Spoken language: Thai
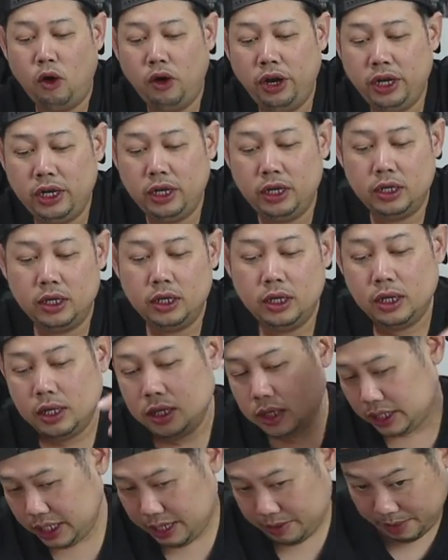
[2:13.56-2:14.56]
พ่น
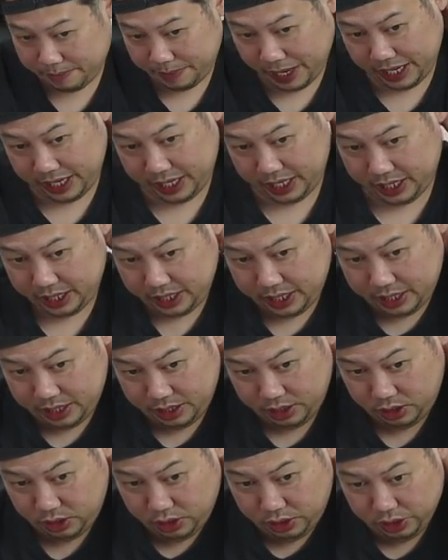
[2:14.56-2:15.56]
ที่มันเป็น
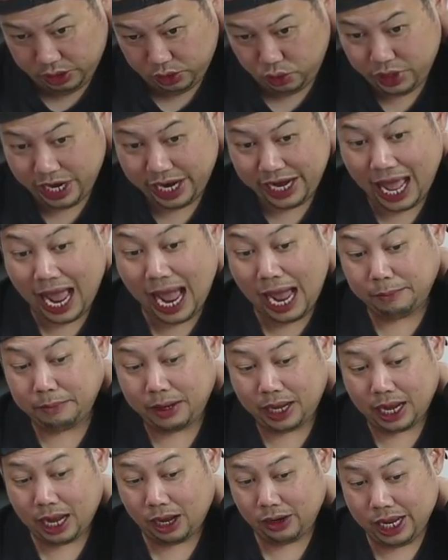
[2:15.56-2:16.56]
อยู่ใน
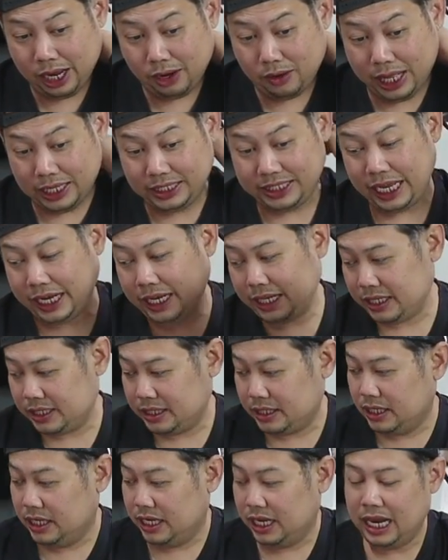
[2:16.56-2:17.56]
น้ำอ่ะเขาเรียกว่าอะไร เจ็ต
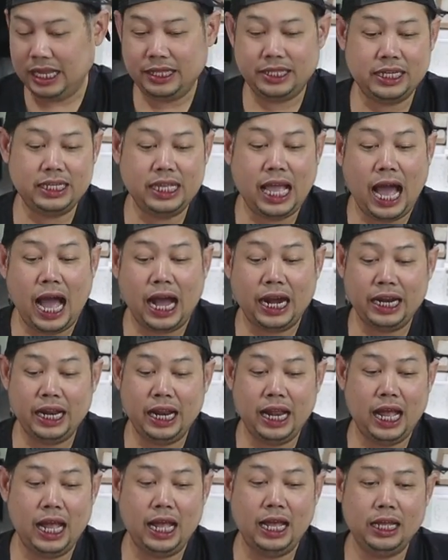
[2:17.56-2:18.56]
หรืออะไรสักอย่าง
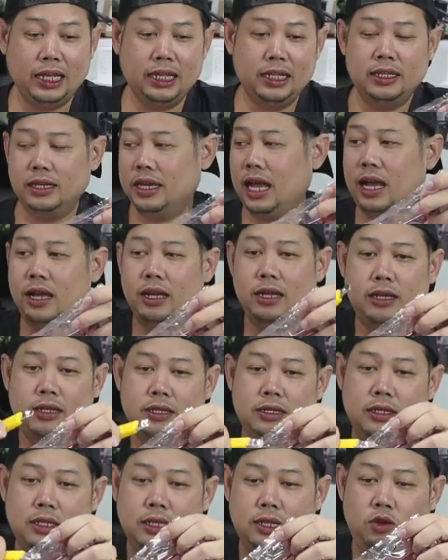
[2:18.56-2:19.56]
เนี่ยนะ
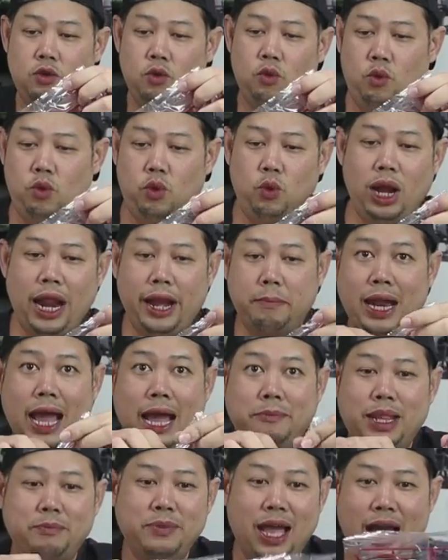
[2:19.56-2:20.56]
มัน
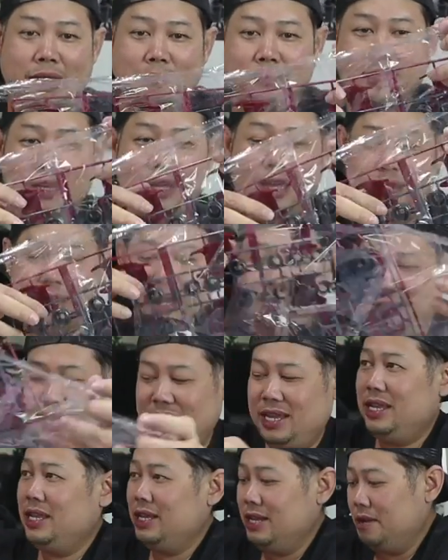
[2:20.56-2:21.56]
น้ำมัน
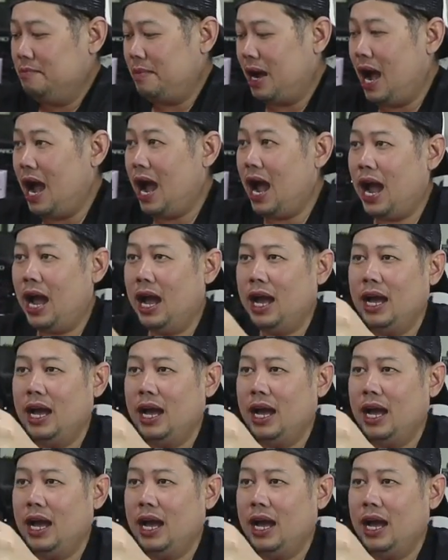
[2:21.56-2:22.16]
น้ำมา